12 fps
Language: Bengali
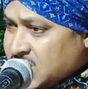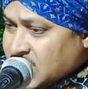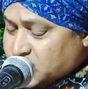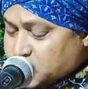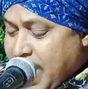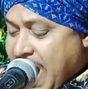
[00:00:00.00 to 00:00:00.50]

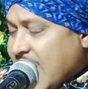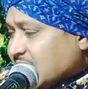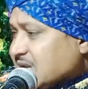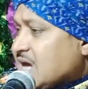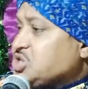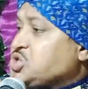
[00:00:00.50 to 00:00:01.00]
কিন্তু
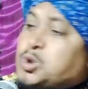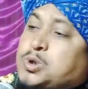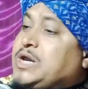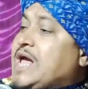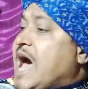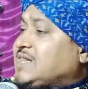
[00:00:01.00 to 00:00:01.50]
আল্লাহর
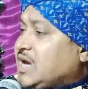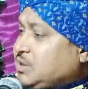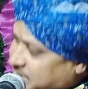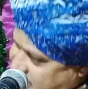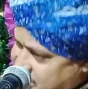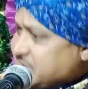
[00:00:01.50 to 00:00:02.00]
শুক্রিয়া আদায়
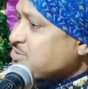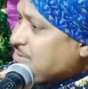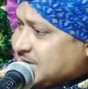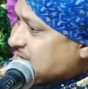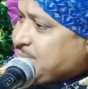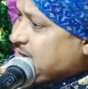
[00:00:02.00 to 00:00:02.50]
করে শেষ
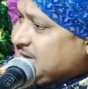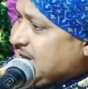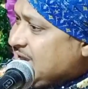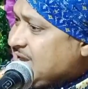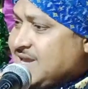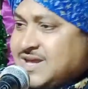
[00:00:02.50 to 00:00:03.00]
করা যাবে
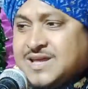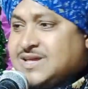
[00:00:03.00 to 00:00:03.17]
কি